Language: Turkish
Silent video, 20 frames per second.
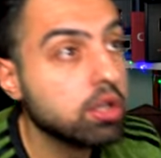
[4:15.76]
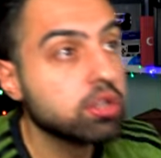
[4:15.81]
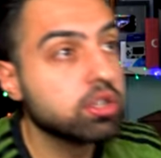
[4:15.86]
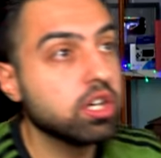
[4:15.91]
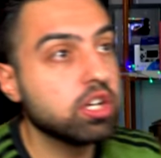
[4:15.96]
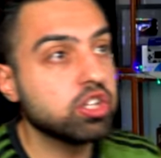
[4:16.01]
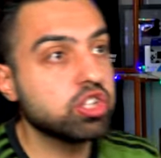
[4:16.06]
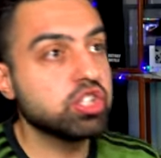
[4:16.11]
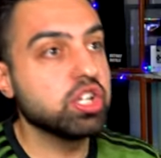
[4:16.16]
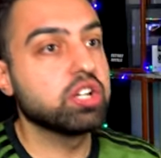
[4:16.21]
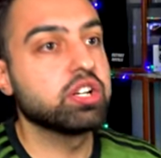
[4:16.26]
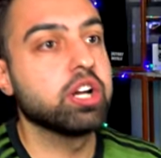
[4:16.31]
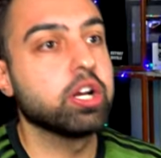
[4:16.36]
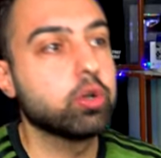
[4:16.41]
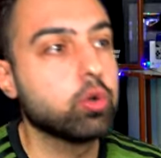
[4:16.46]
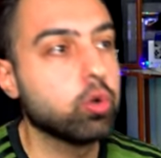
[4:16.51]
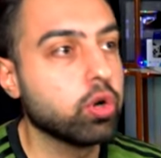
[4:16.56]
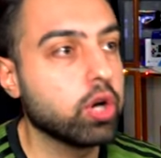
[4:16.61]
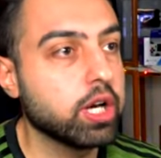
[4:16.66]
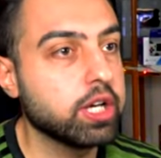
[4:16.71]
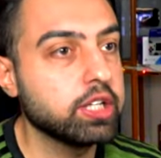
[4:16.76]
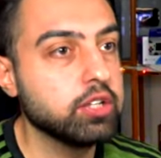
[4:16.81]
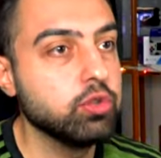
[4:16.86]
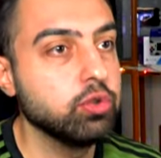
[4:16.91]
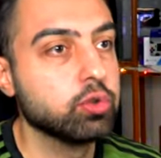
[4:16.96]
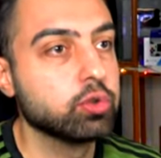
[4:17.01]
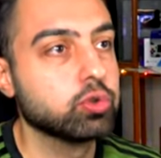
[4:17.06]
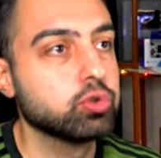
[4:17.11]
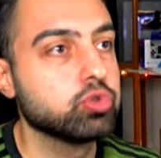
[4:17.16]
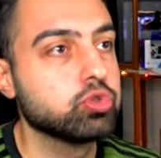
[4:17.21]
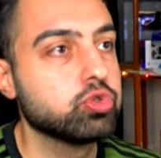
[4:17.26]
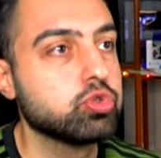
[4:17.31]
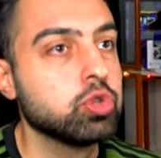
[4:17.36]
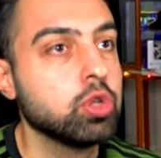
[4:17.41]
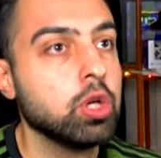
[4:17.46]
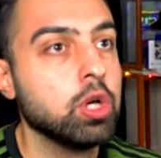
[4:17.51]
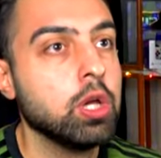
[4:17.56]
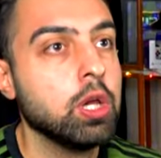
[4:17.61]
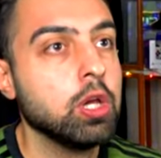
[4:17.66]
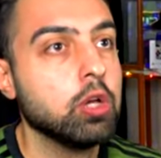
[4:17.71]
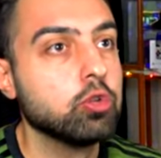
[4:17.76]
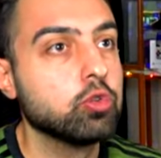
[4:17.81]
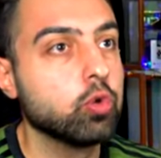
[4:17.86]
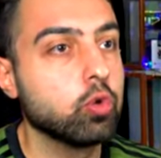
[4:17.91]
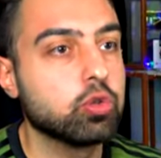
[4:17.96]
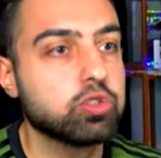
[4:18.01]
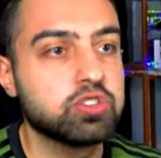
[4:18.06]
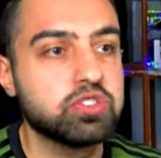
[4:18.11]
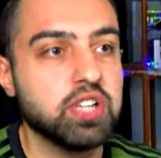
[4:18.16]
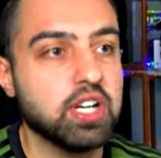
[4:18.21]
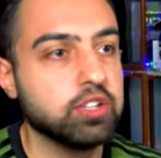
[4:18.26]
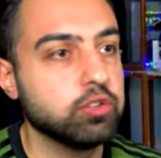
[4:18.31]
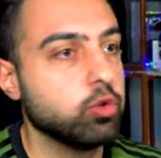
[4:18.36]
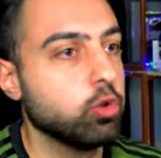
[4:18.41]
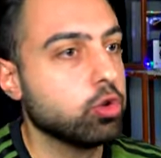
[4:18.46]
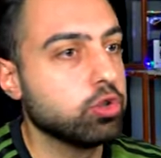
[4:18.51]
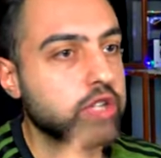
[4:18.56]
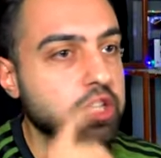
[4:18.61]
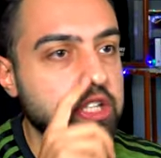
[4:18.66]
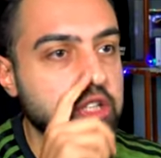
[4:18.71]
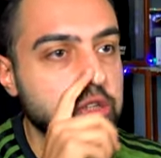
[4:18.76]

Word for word: Gençler rekora gidiyoruz. 94'e